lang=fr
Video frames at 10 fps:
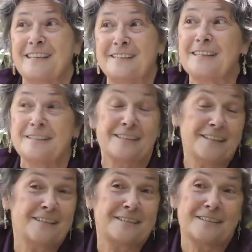
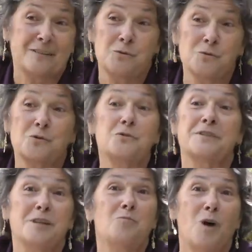c'est une
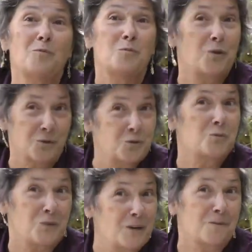chose qui, moi, me porte
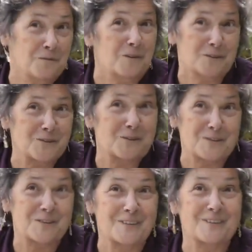depuis l'enfance,
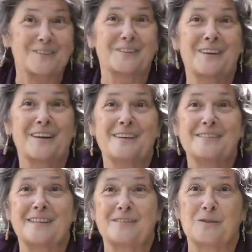
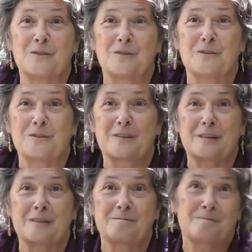cette,
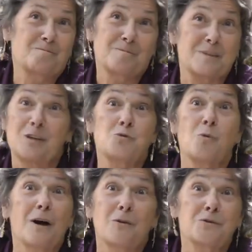cette
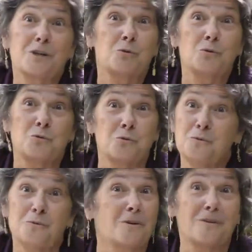joie que j'ai
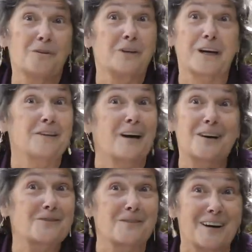reçue en
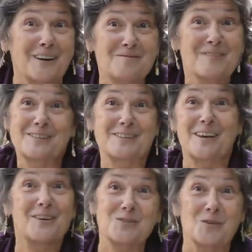héritage. Voilà.
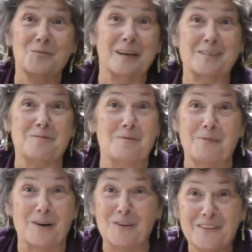Ça, je remercie mes
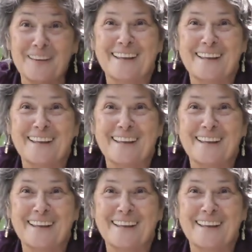parents